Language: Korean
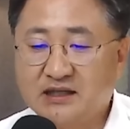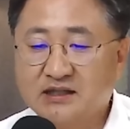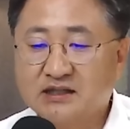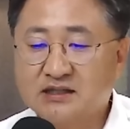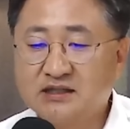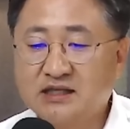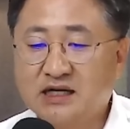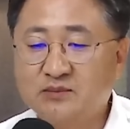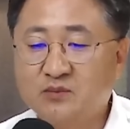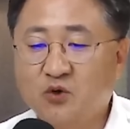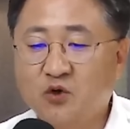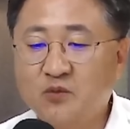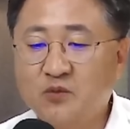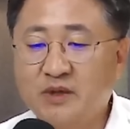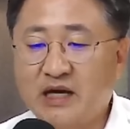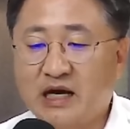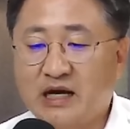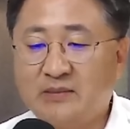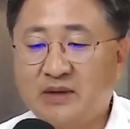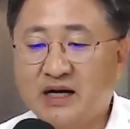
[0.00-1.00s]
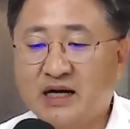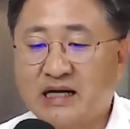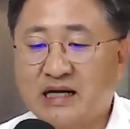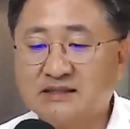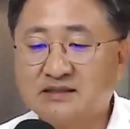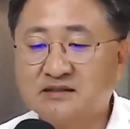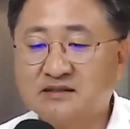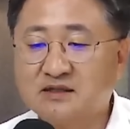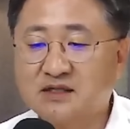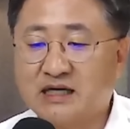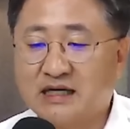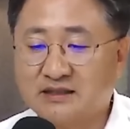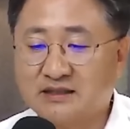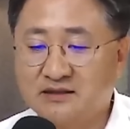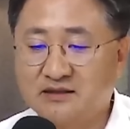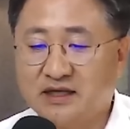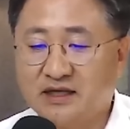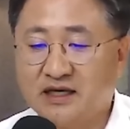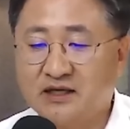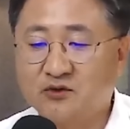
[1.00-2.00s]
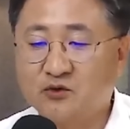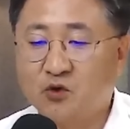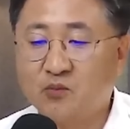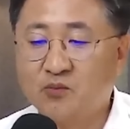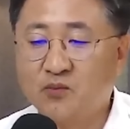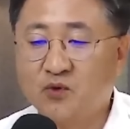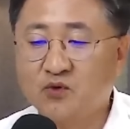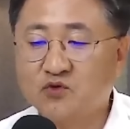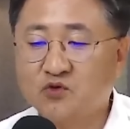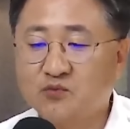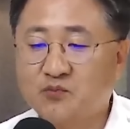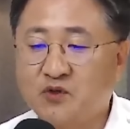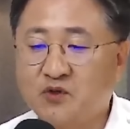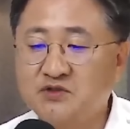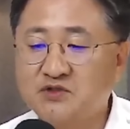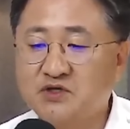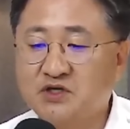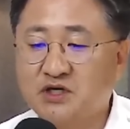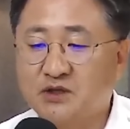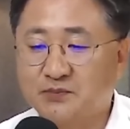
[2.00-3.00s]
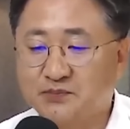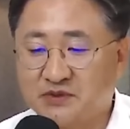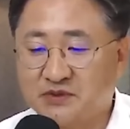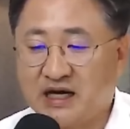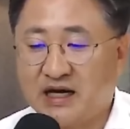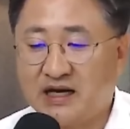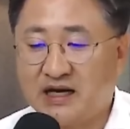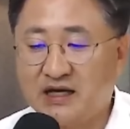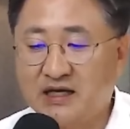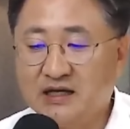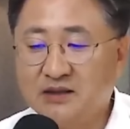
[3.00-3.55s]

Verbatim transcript: 그날 모임에 아마 갔을 것 같은데 돈 봉투 본 적이 없다.